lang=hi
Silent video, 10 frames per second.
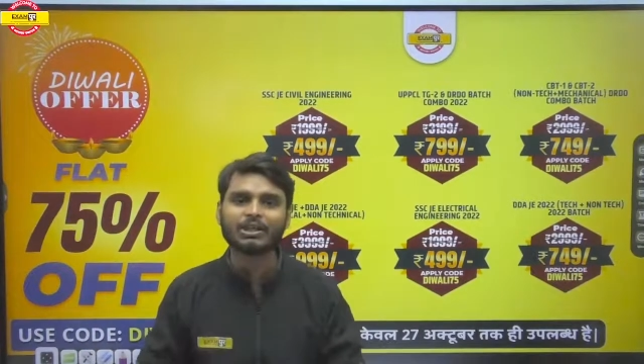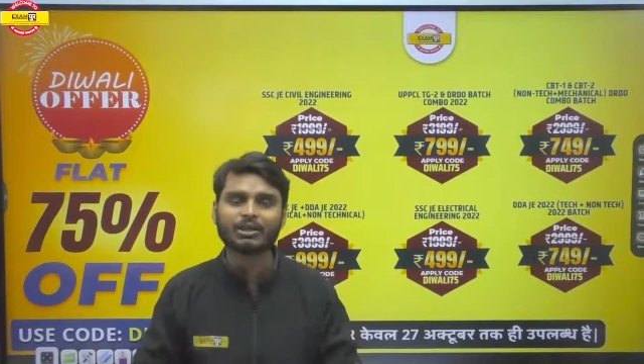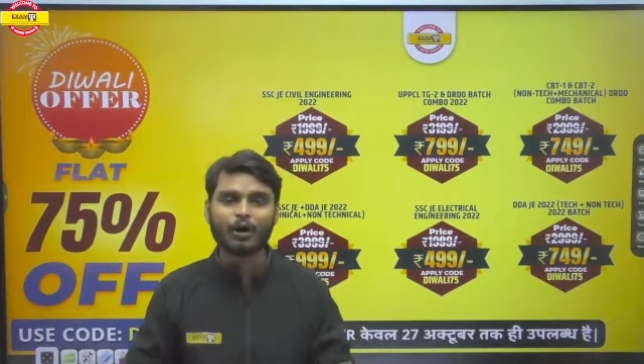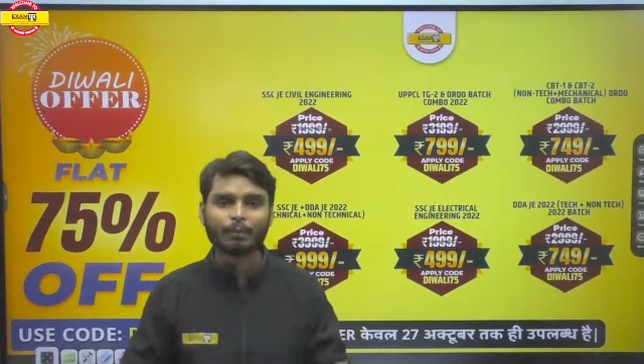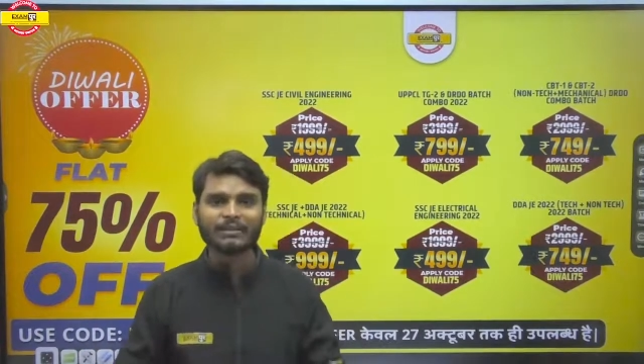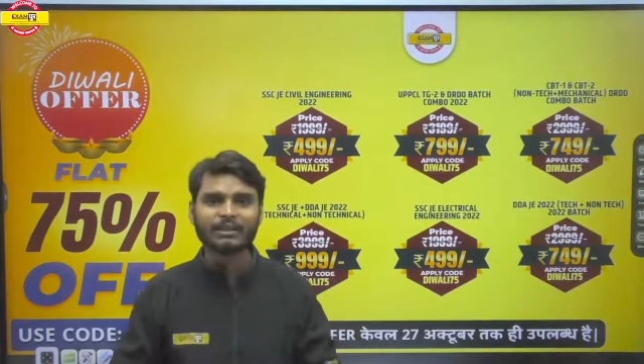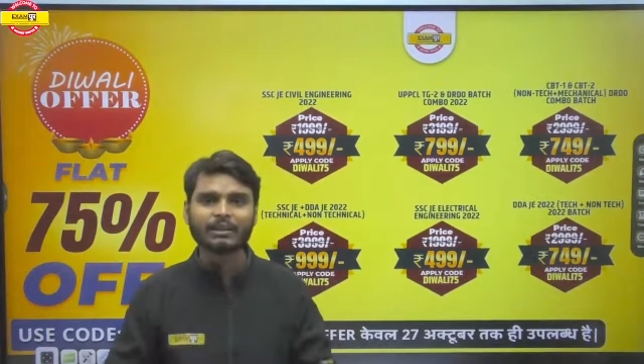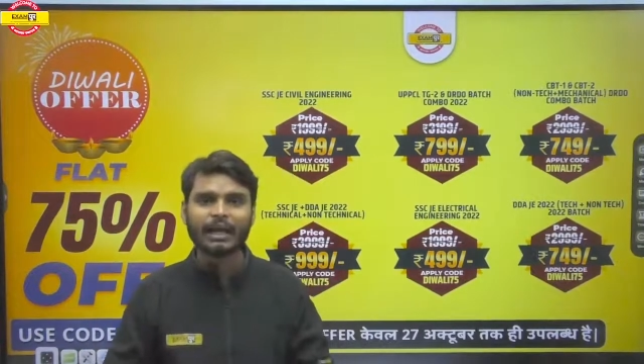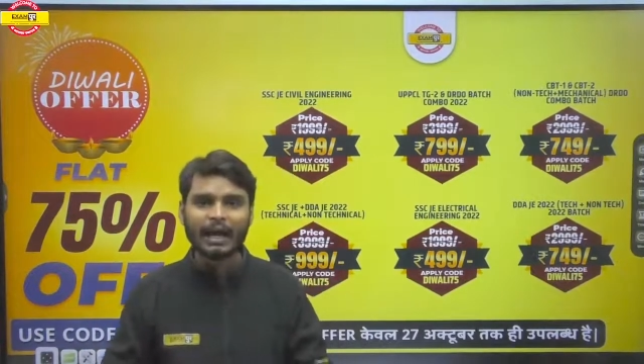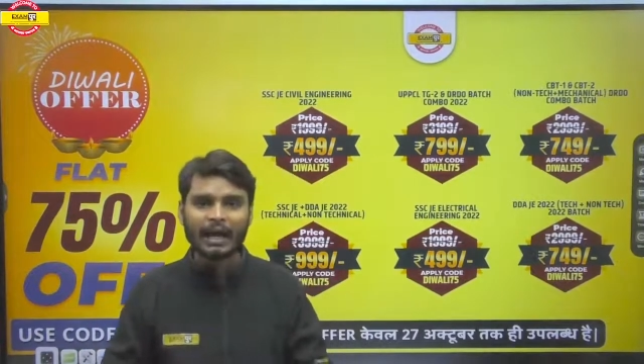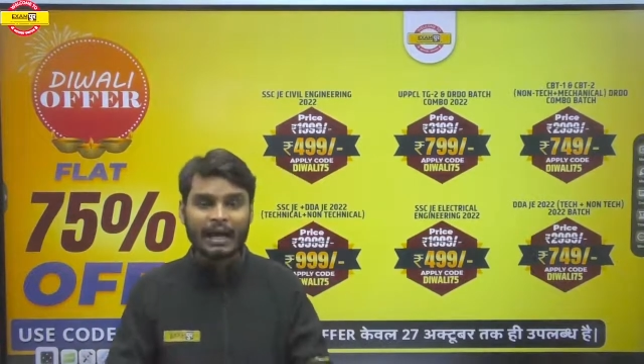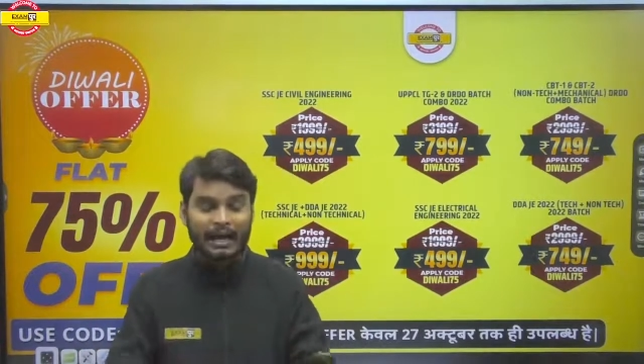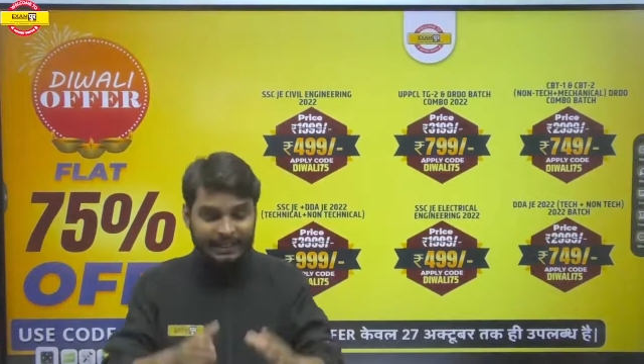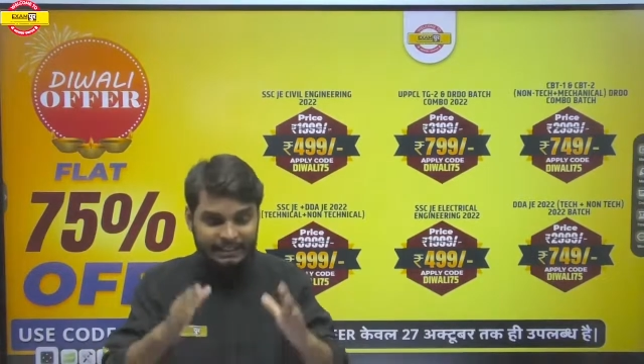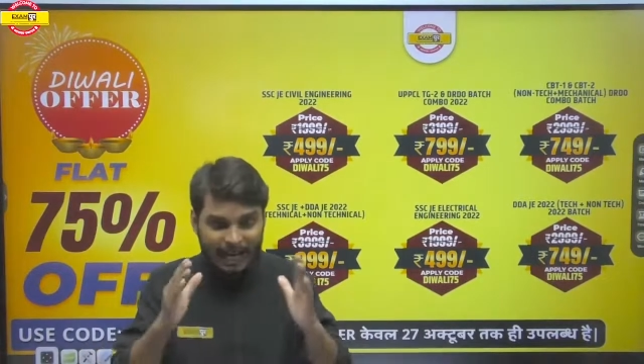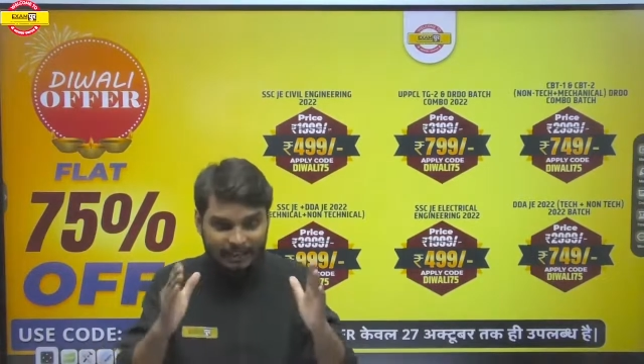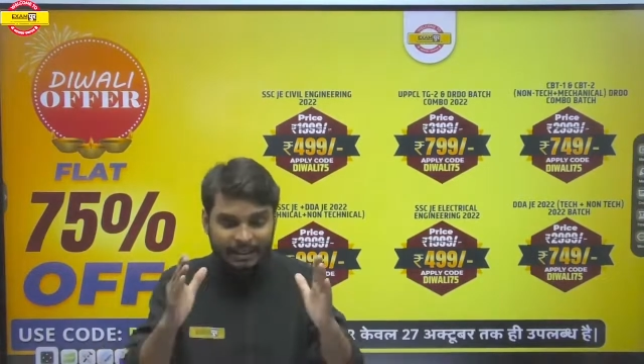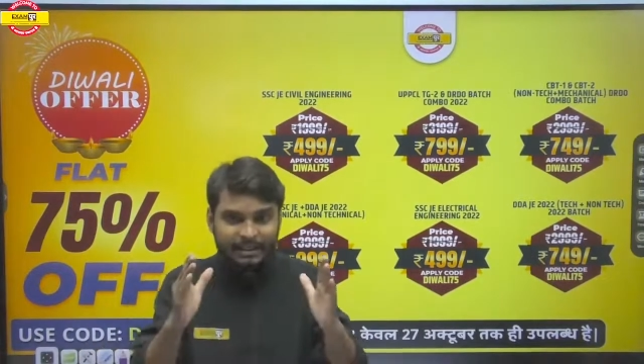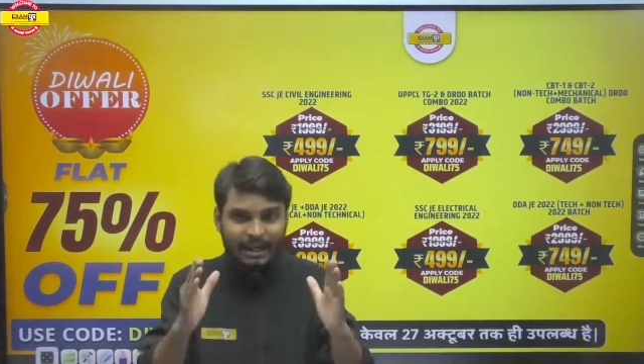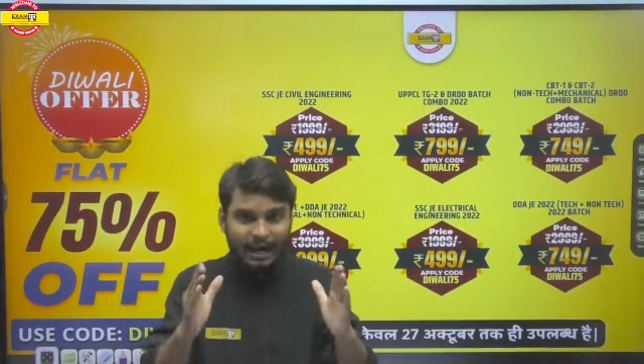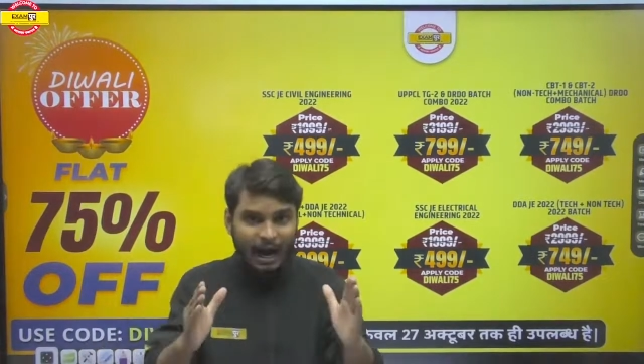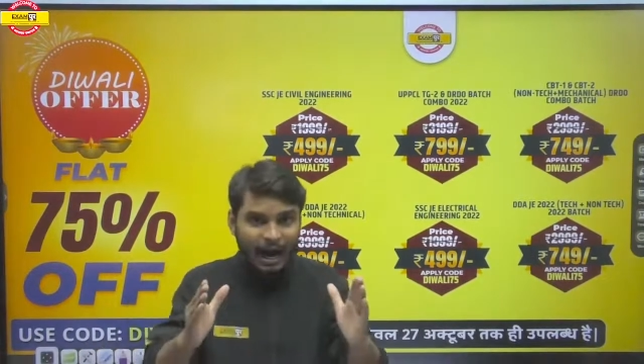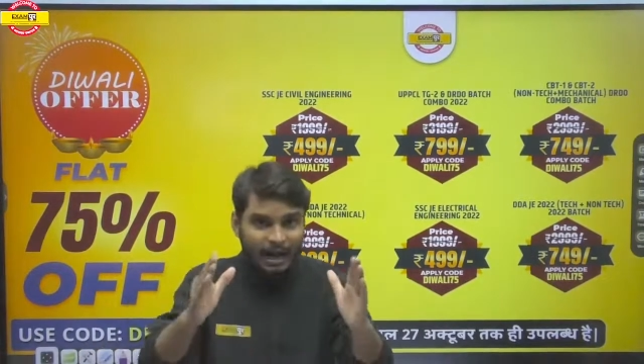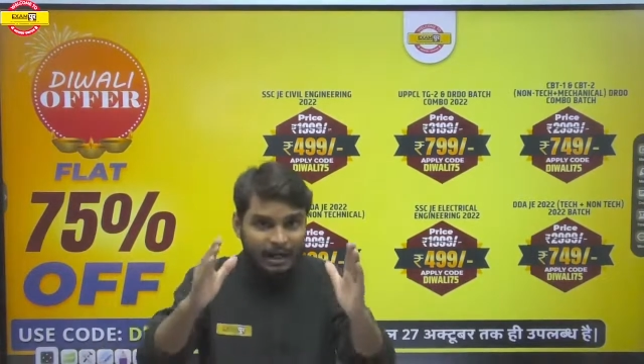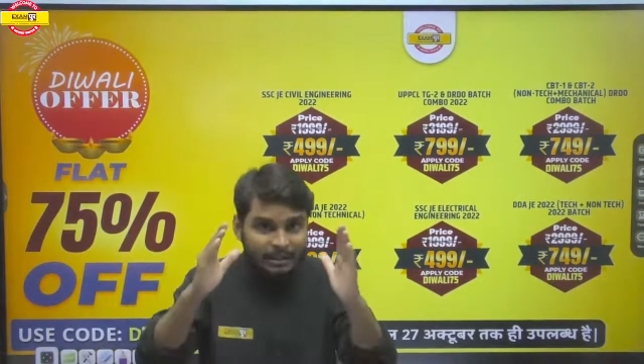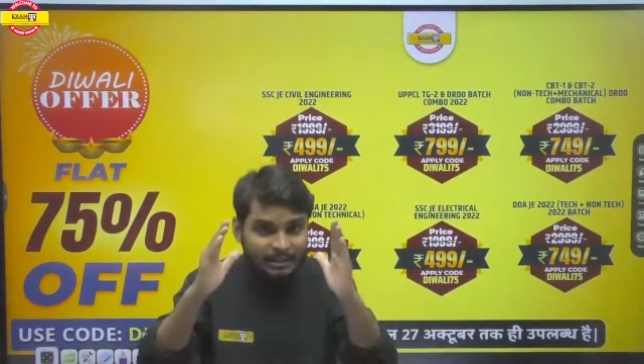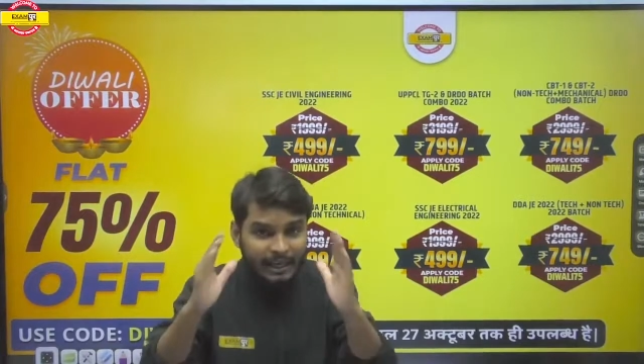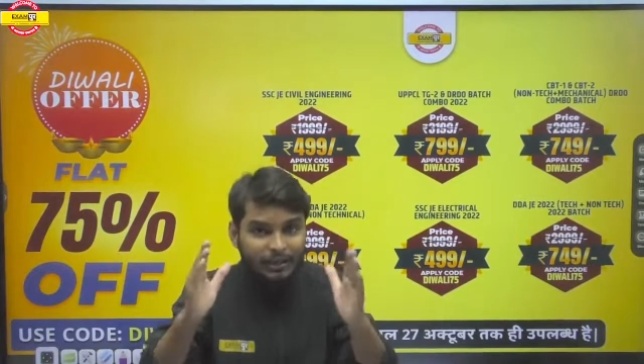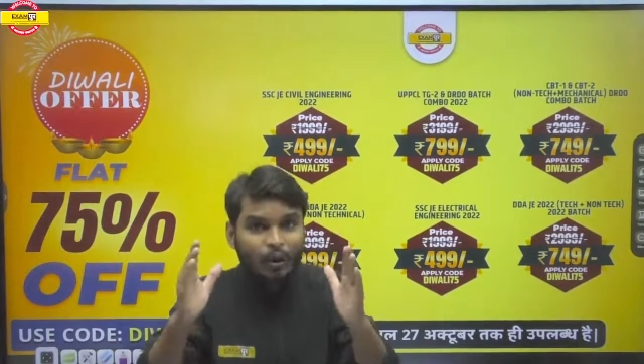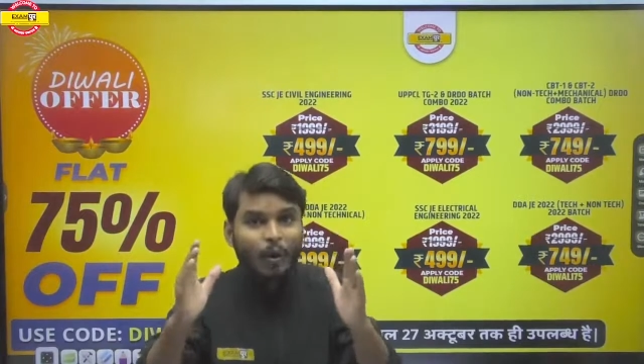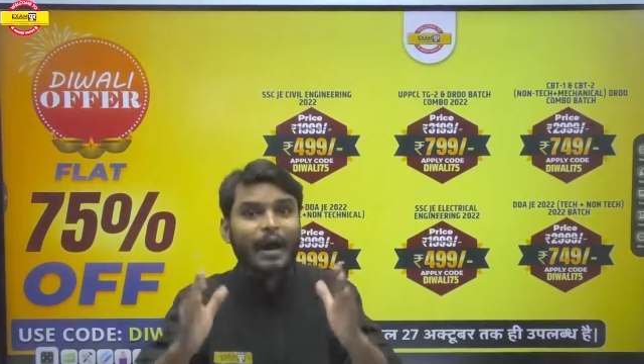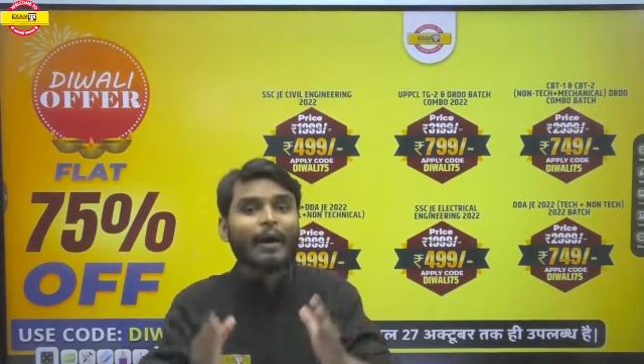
डिस्काउंट पा सकते हैं याद रखिएगा ये जो